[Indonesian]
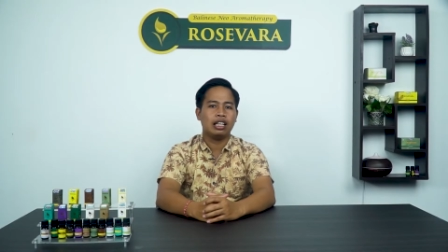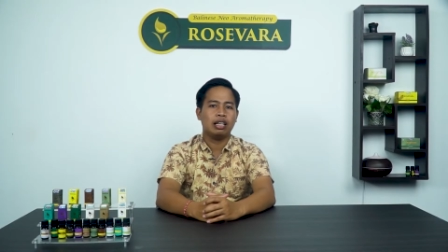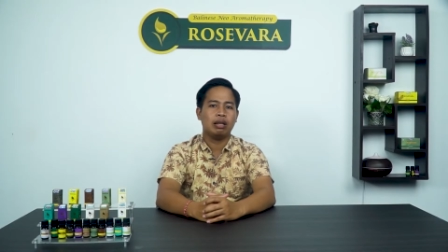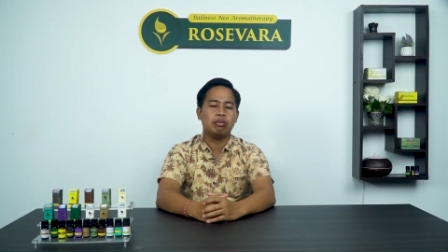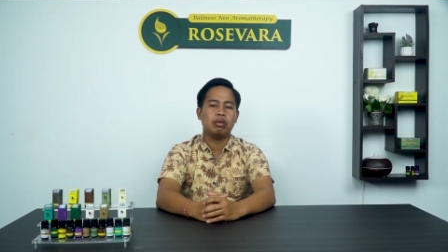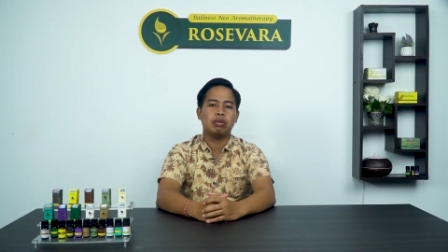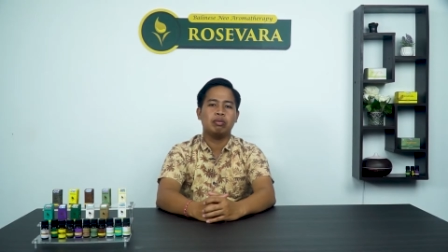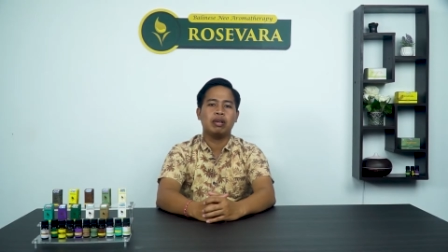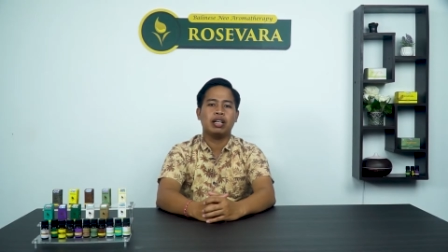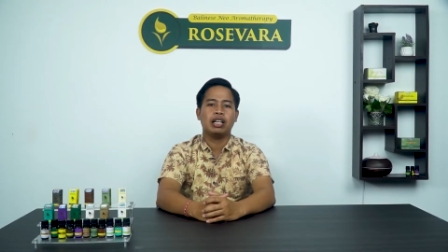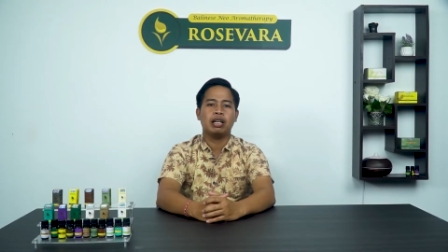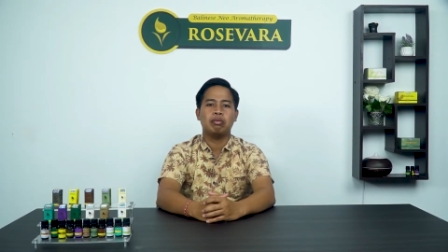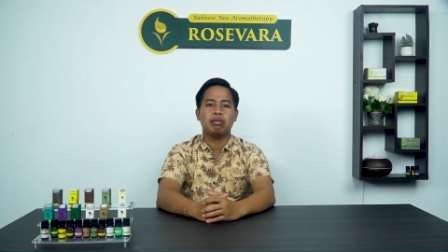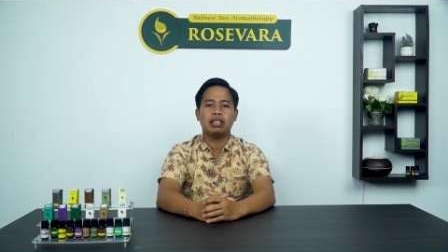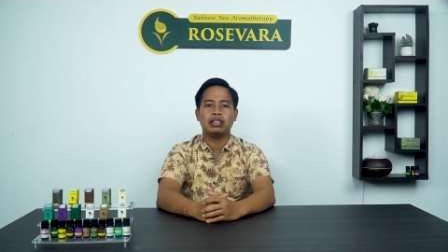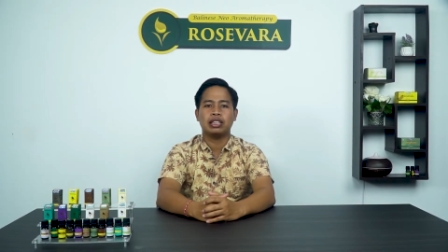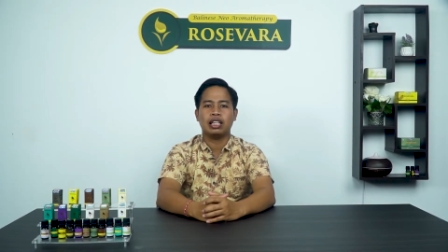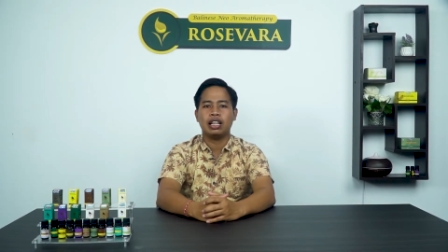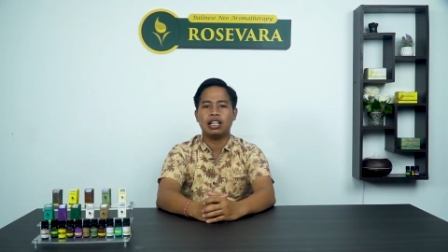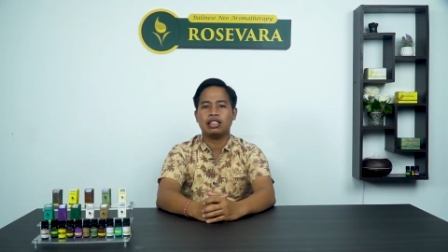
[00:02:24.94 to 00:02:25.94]
dengan berbagai
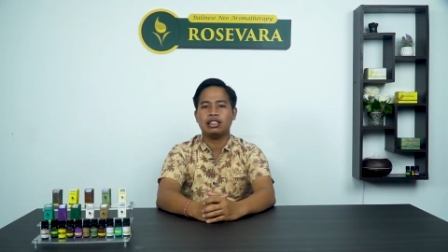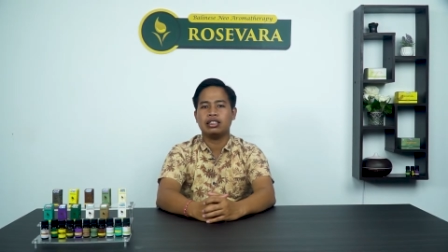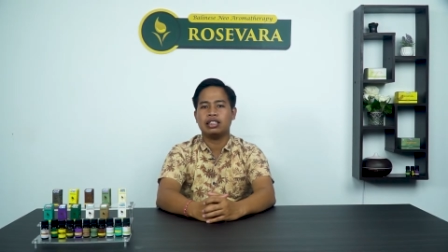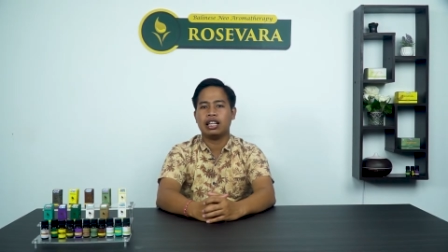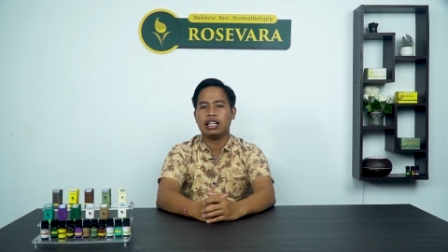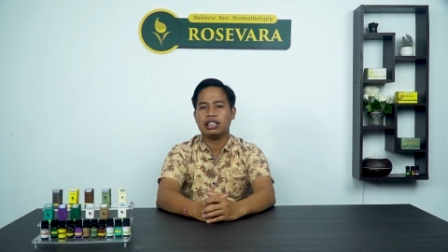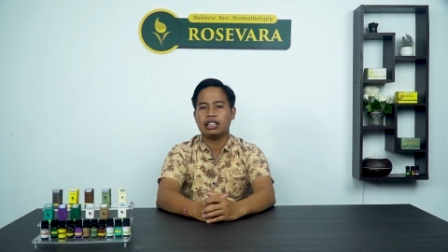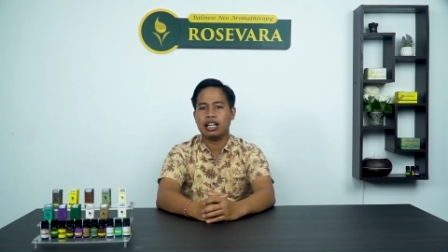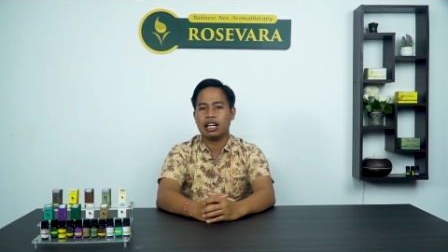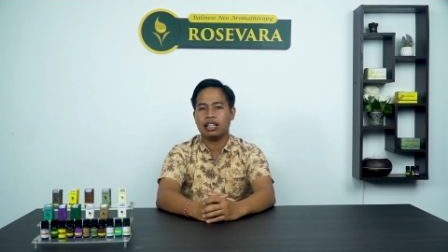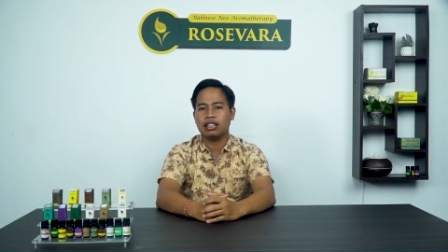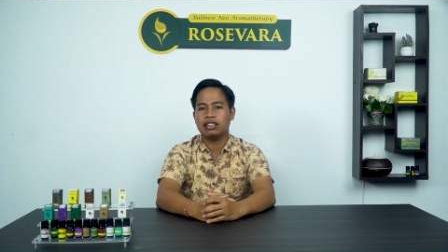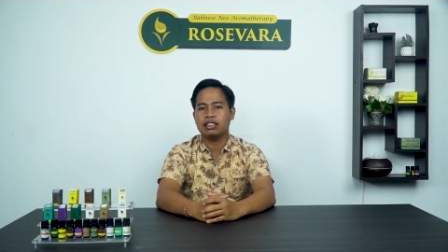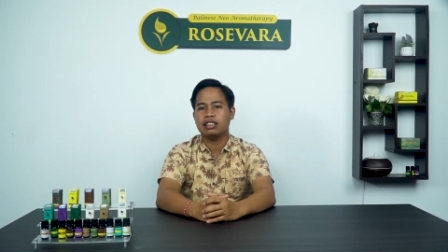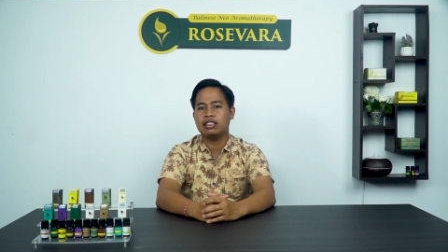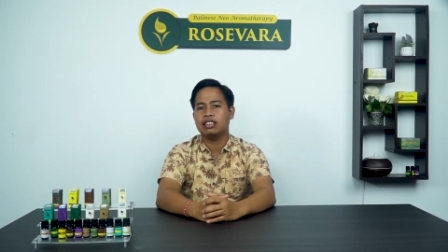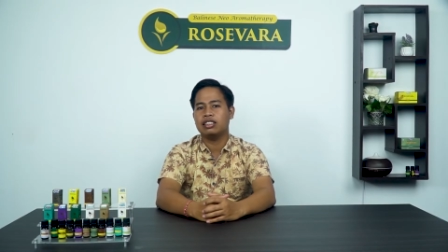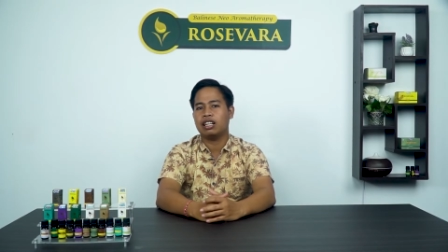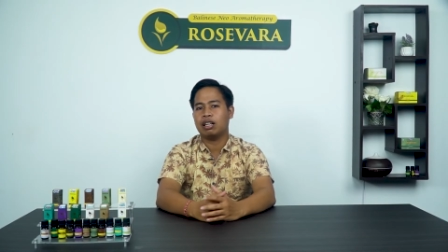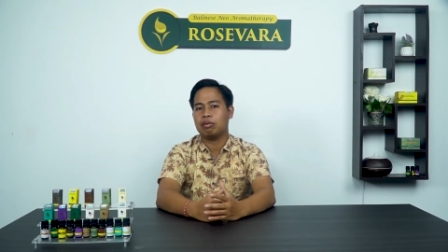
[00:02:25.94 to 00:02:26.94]
masalah kesehatan,
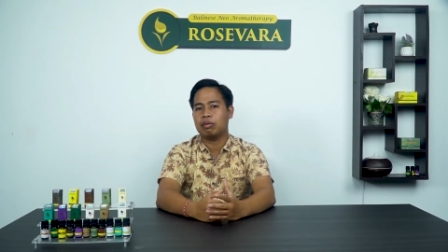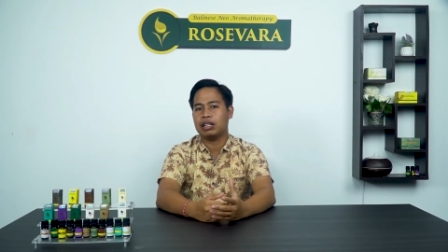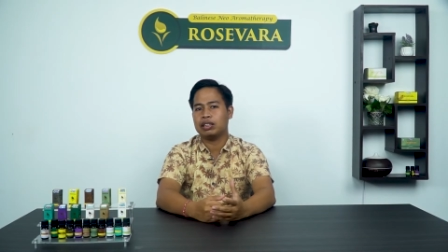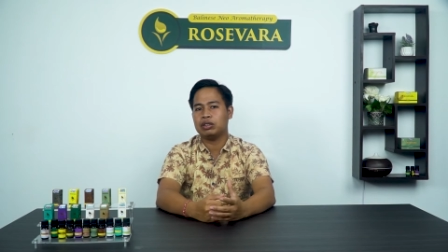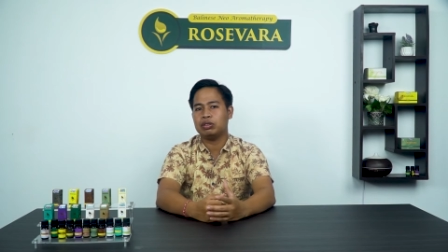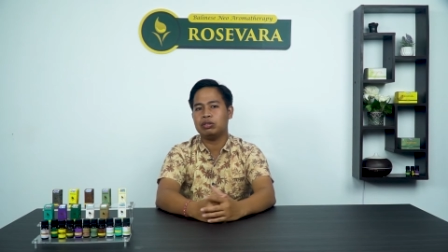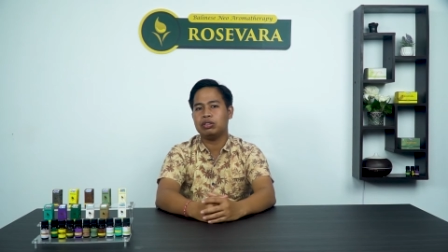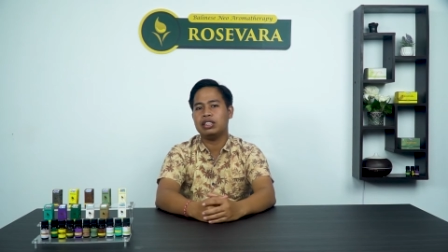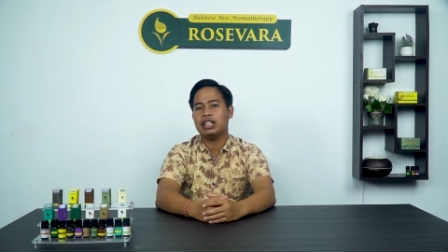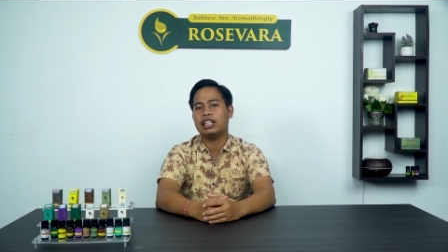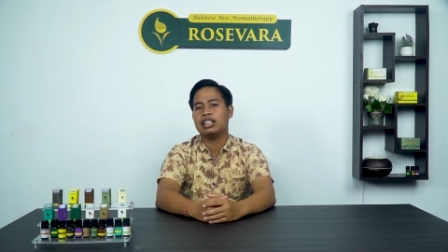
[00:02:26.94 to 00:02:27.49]
termasuk